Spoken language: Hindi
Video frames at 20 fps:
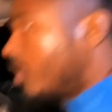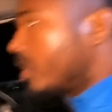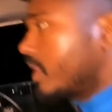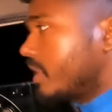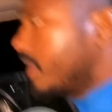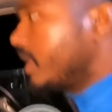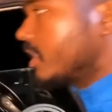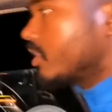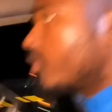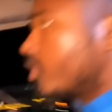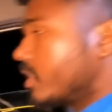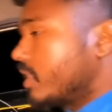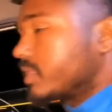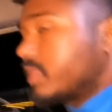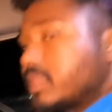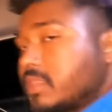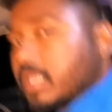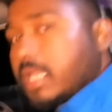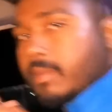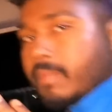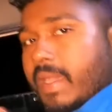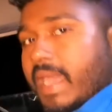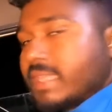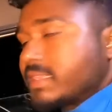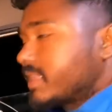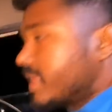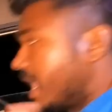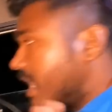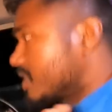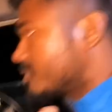और एक रोके थे
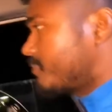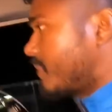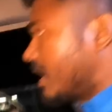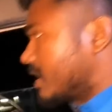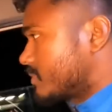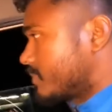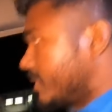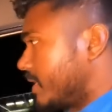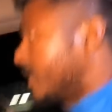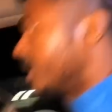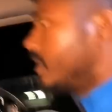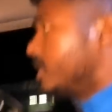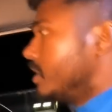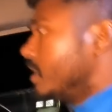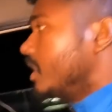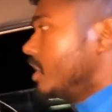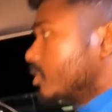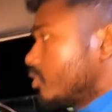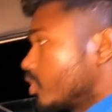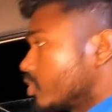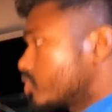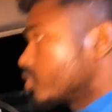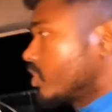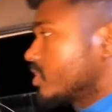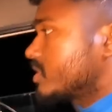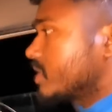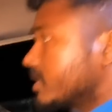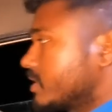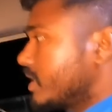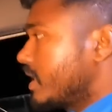धनबाद के आसपास में तो
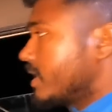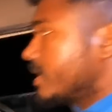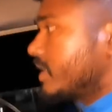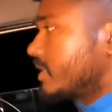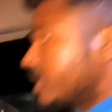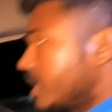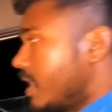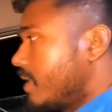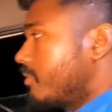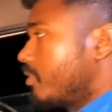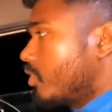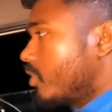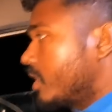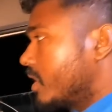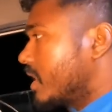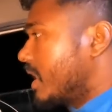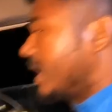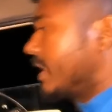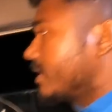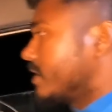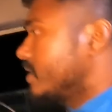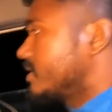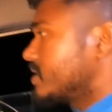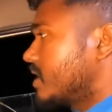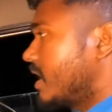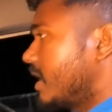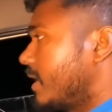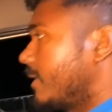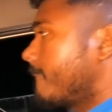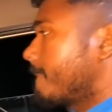सोच सकते हैं कितना हम लोगों ने गाड़ी
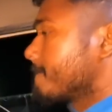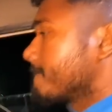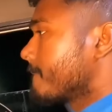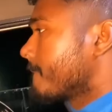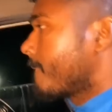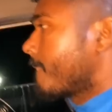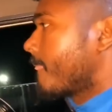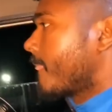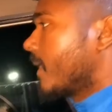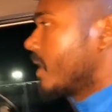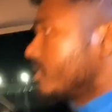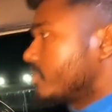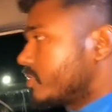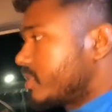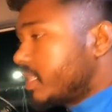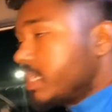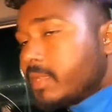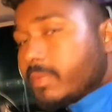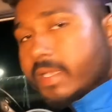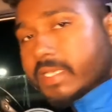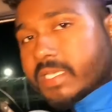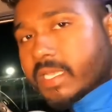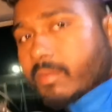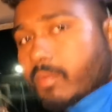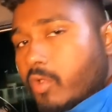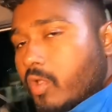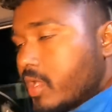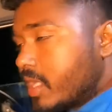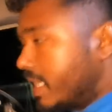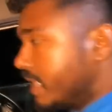खींचा है तीन बजे
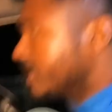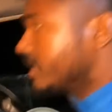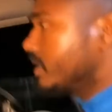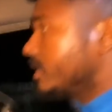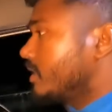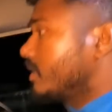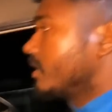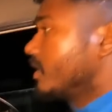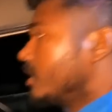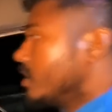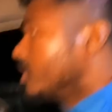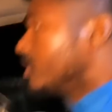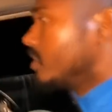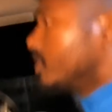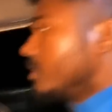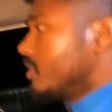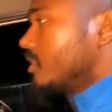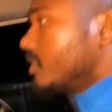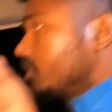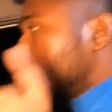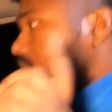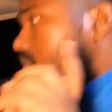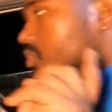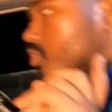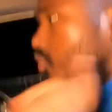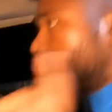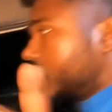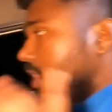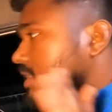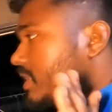हम लोग गाड़ी
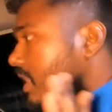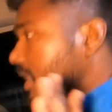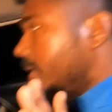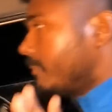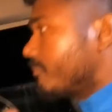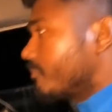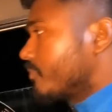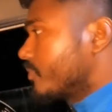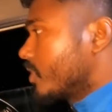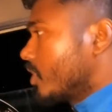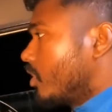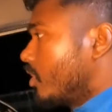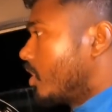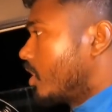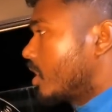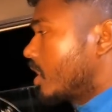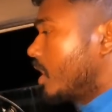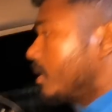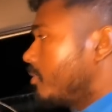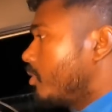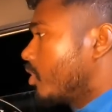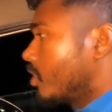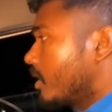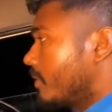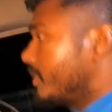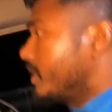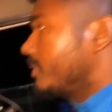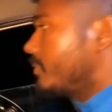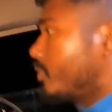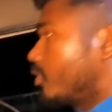छूटा था और हम लोग
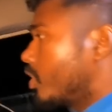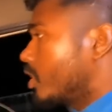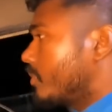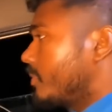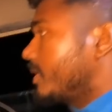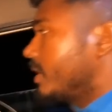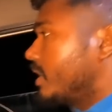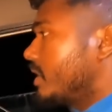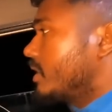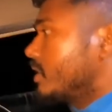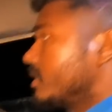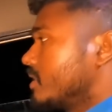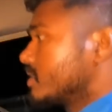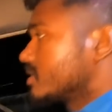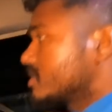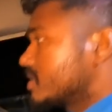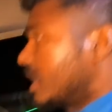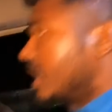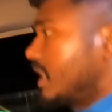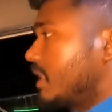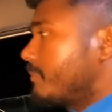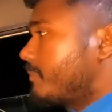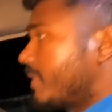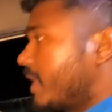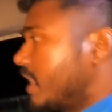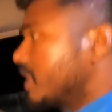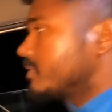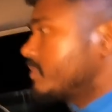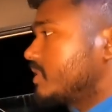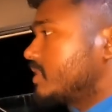अभी भोर में साढ़े
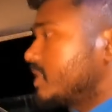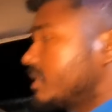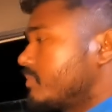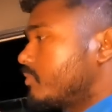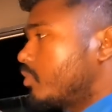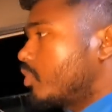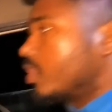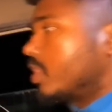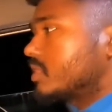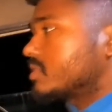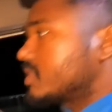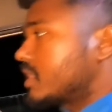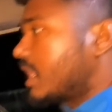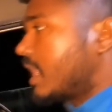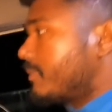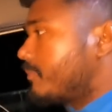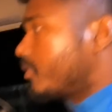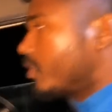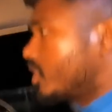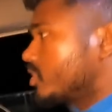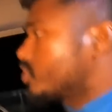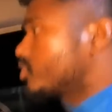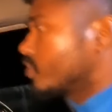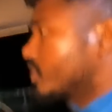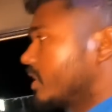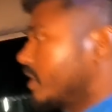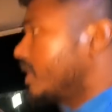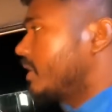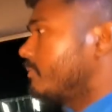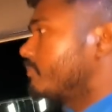पाँच बजे मुगल सराय पहुँच
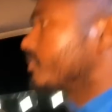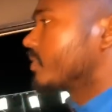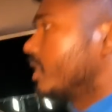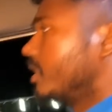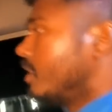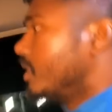चुके हैं